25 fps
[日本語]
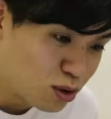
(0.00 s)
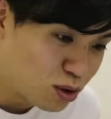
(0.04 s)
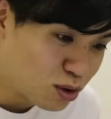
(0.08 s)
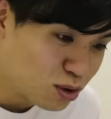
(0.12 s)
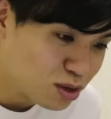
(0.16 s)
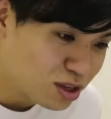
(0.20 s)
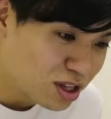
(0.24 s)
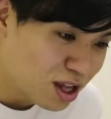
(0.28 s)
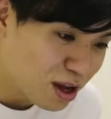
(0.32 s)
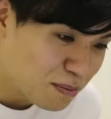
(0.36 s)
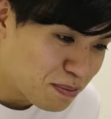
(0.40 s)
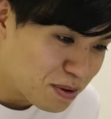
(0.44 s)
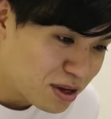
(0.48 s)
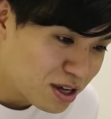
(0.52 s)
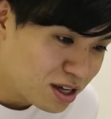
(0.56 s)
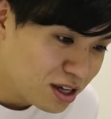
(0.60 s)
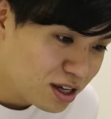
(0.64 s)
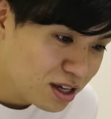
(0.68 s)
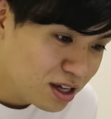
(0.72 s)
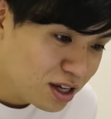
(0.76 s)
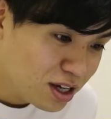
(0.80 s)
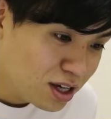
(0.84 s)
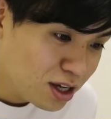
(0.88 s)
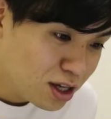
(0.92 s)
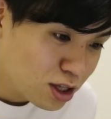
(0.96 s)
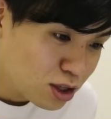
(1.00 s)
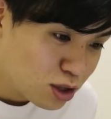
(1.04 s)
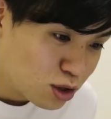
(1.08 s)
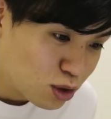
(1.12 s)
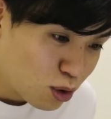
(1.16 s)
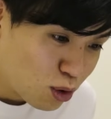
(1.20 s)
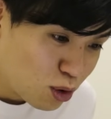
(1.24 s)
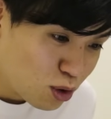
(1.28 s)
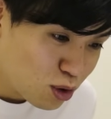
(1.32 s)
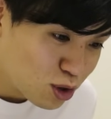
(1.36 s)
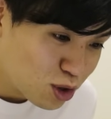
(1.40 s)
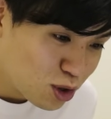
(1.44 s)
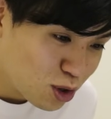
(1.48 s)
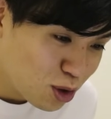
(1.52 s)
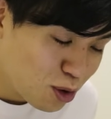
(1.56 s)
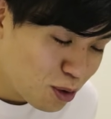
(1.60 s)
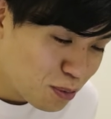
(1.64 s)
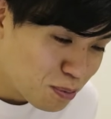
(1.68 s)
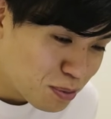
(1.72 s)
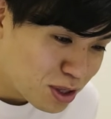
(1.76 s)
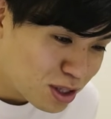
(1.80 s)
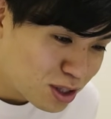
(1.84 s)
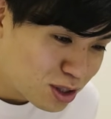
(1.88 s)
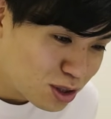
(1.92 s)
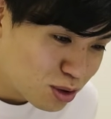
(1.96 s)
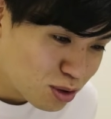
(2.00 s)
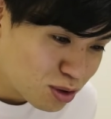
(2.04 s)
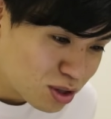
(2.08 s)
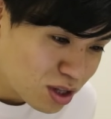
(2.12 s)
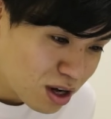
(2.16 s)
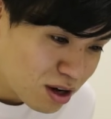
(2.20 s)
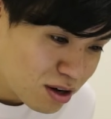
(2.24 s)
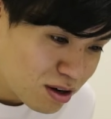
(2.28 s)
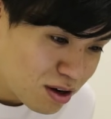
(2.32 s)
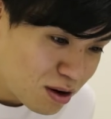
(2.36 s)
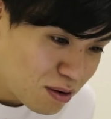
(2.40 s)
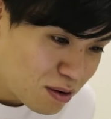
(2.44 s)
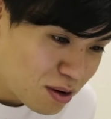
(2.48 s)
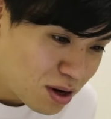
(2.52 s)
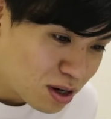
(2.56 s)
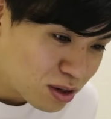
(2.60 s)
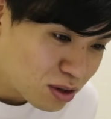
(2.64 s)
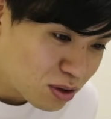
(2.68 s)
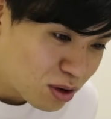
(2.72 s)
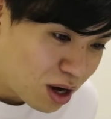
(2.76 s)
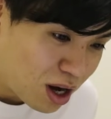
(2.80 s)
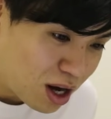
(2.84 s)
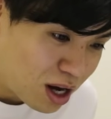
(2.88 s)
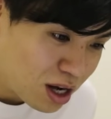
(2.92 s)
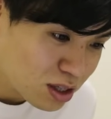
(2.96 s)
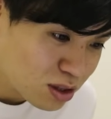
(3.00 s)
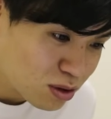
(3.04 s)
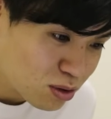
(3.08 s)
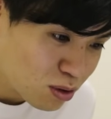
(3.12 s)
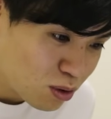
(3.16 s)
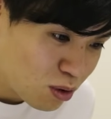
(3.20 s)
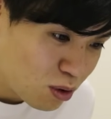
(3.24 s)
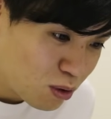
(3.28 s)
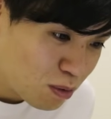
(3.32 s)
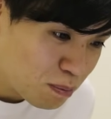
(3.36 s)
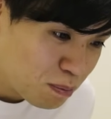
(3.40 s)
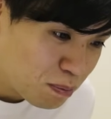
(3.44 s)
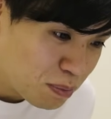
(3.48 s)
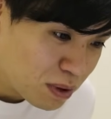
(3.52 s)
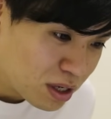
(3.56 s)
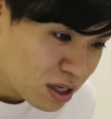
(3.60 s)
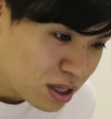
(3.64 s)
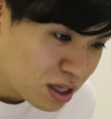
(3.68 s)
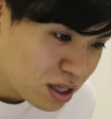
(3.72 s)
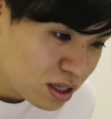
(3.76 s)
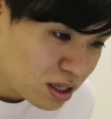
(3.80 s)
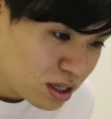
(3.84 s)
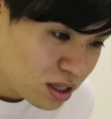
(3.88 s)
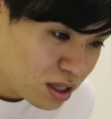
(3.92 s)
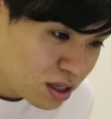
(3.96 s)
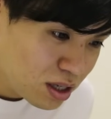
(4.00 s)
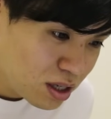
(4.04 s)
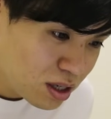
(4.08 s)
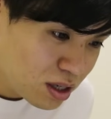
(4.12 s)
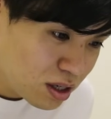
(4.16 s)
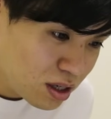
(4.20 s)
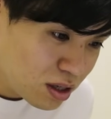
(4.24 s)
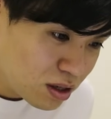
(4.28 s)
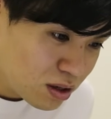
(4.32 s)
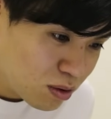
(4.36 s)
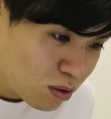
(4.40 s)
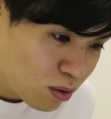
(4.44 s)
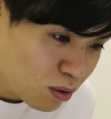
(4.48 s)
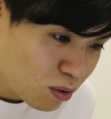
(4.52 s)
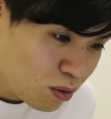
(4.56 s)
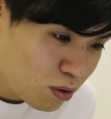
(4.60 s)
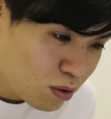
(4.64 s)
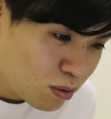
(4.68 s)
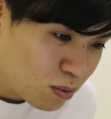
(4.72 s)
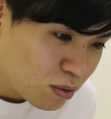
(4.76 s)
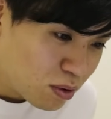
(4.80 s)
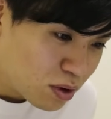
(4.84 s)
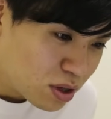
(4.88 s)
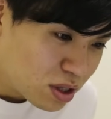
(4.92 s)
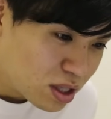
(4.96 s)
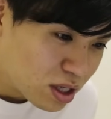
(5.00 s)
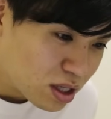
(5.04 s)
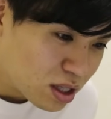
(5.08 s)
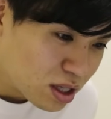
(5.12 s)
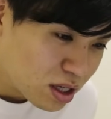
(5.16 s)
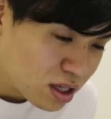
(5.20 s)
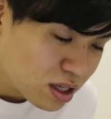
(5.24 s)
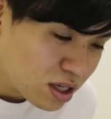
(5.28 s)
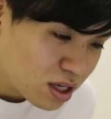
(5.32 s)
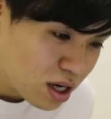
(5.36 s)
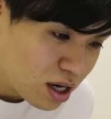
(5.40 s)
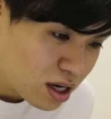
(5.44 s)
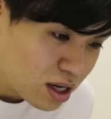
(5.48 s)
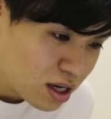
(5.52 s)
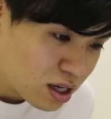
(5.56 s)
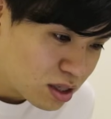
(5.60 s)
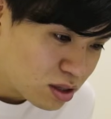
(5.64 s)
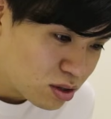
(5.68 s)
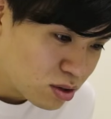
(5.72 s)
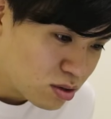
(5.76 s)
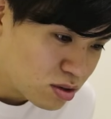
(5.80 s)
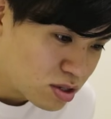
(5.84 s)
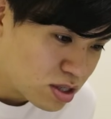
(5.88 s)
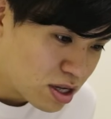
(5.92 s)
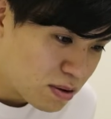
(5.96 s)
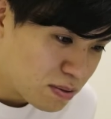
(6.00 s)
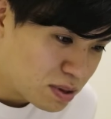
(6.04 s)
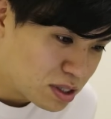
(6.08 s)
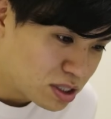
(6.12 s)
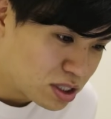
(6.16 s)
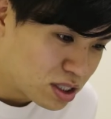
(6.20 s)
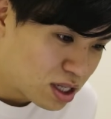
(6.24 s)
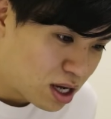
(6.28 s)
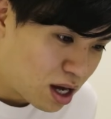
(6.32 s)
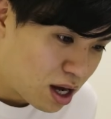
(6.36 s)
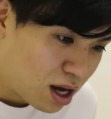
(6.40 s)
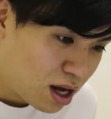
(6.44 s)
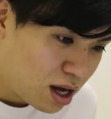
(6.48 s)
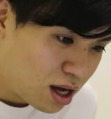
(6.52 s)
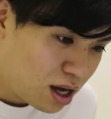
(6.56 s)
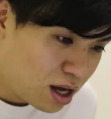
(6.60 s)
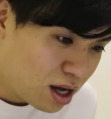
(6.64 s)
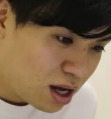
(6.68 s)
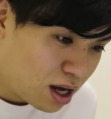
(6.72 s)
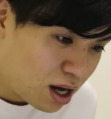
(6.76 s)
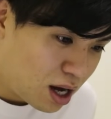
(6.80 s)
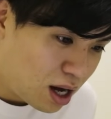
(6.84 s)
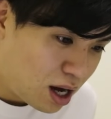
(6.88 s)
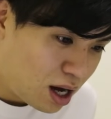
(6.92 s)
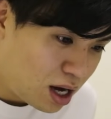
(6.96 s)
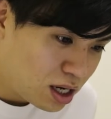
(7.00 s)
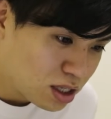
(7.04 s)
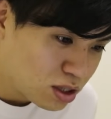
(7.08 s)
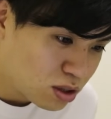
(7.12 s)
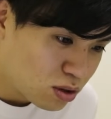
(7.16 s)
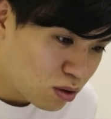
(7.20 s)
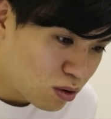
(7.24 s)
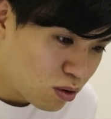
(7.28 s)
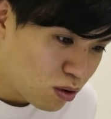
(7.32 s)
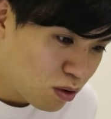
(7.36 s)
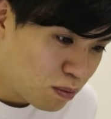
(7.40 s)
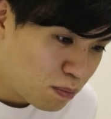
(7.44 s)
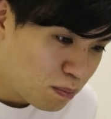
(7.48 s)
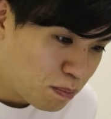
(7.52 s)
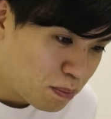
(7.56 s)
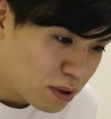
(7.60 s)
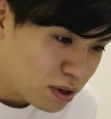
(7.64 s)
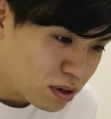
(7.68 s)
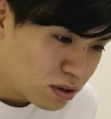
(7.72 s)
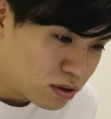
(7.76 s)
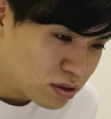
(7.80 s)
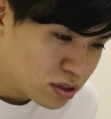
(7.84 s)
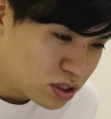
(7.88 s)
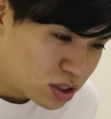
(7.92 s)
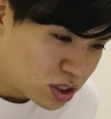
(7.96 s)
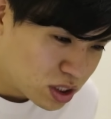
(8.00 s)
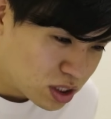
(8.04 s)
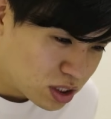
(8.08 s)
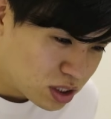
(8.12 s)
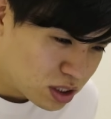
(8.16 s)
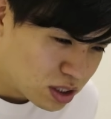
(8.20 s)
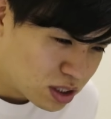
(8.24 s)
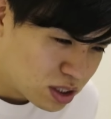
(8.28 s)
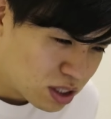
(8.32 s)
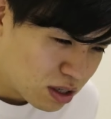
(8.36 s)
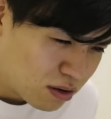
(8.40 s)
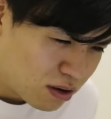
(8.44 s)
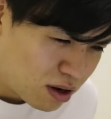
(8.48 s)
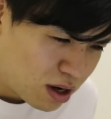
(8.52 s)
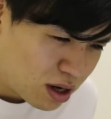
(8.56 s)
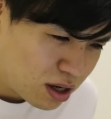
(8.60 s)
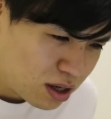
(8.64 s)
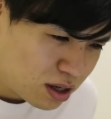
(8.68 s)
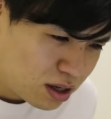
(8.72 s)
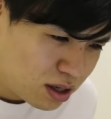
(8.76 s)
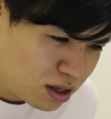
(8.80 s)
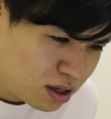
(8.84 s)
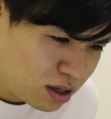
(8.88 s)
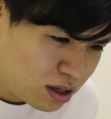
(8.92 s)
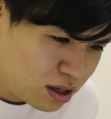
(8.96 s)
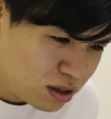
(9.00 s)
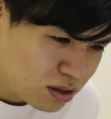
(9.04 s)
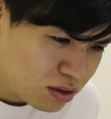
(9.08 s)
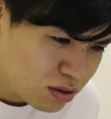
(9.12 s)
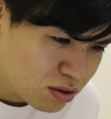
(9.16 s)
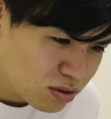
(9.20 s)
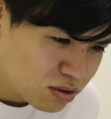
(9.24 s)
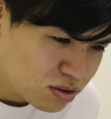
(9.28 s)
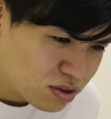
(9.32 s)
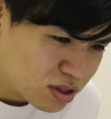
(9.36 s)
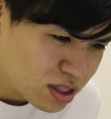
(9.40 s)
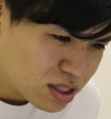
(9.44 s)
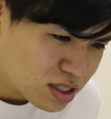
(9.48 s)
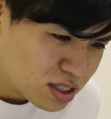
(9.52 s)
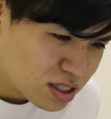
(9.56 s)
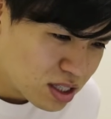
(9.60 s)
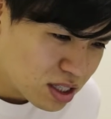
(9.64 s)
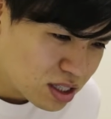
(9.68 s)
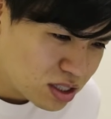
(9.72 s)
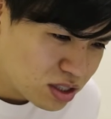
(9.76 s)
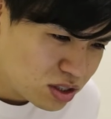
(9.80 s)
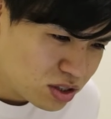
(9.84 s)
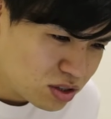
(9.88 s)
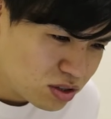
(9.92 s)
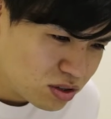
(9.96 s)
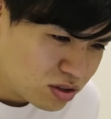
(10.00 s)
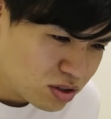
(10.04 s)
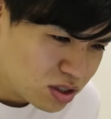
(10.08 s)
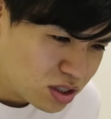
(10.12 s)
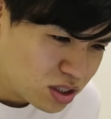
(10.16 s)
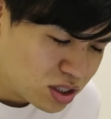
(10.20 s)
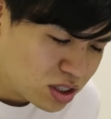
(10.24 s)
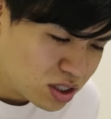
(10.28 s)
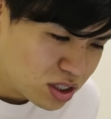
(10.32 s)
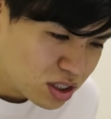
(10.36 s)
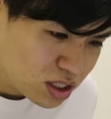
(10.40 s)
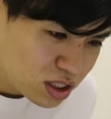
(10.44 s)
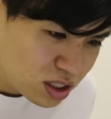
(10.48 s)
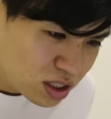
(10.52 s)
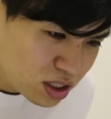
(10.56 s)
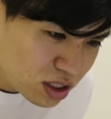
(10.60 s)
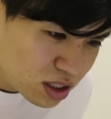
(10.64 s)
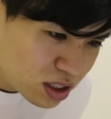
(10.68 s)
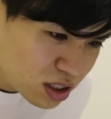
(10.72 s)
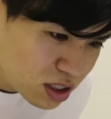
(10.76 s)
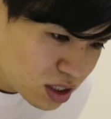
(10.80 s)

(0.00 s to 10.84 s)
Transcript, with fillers: この度、東京ミッドタウンアワードアートコンペにご応募いただきありがとうございましたアートコンペの審査は6月30日に